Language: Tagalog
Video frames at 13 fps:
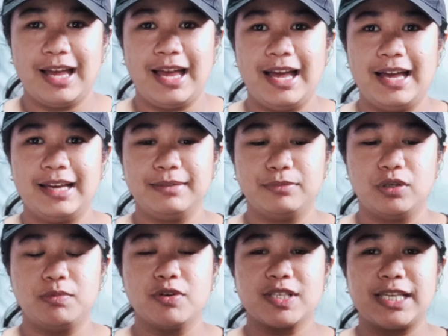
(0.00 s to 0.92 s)
ang
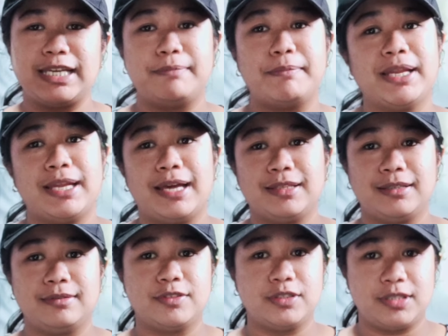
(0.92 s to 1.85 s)
bubuksan naman
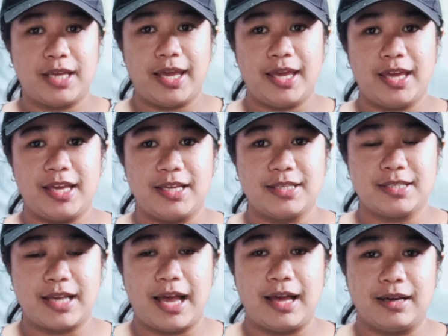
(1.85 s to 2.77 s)
natin today is
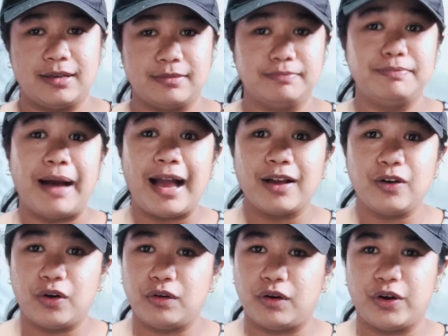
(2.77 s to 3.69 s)
ang
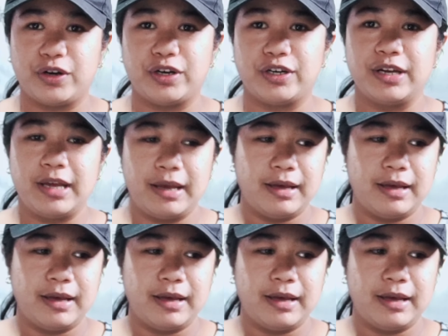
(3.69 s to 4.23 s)
bago or